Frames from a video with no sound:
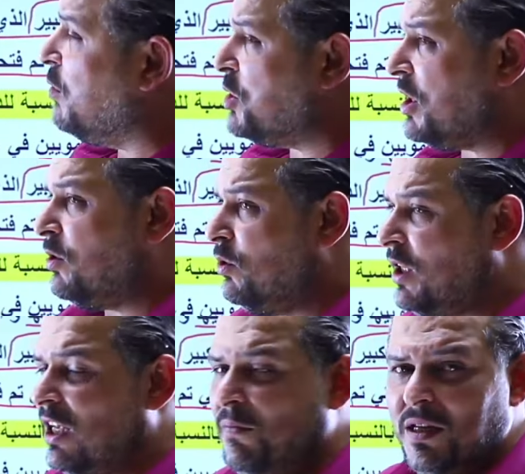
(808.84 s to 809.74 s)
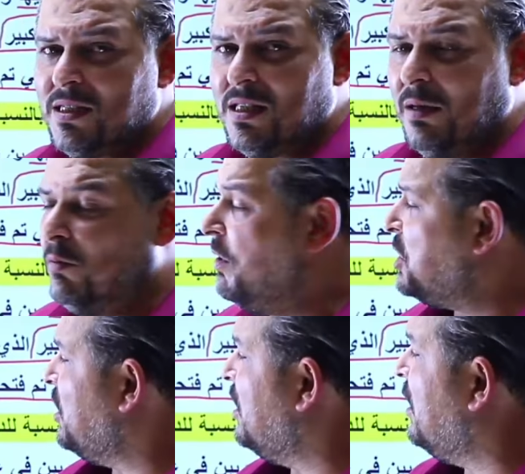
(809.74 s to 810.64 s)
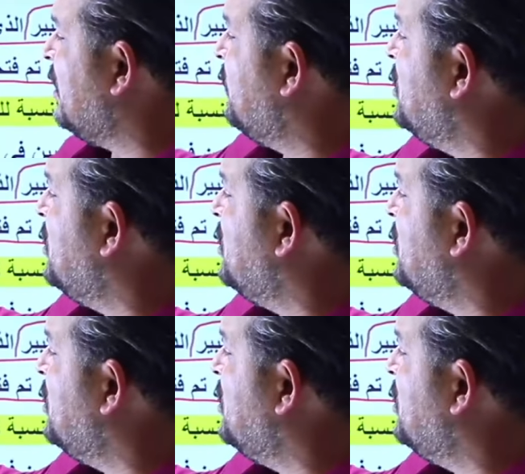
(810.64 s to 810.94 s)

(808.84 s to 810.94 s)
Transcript: مجرد انه دخل في الاسلام مباشره انخرط في